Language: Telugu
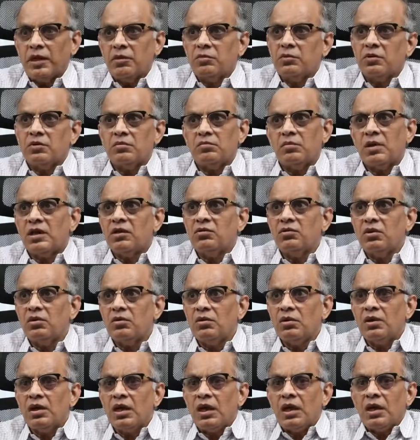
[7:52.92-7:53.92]
మనం మనము
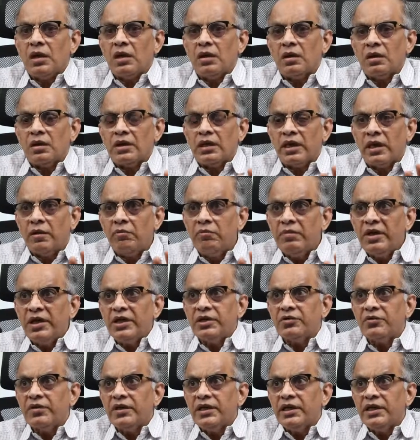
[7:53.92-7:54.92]

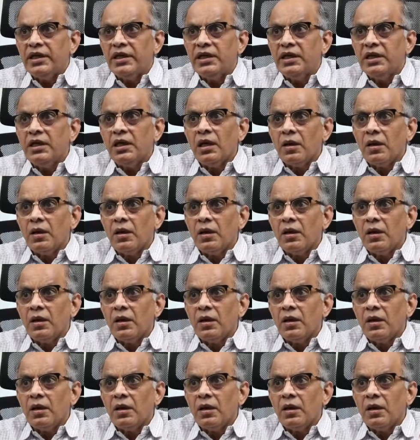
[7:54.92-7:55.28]
నమ్మేటువంటి